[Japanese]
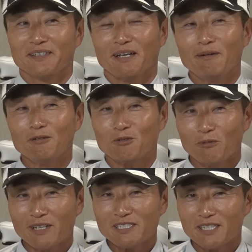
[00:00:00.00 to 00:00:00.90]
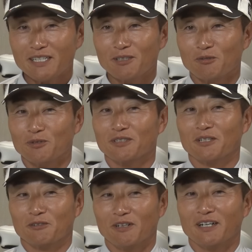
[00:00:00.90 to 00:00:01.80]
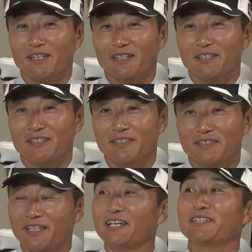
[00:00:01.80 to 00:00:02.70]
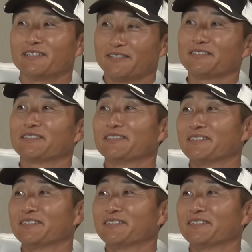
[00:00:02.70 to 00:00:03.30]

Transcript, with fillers: 球を飛ばしたいと思ったのはないです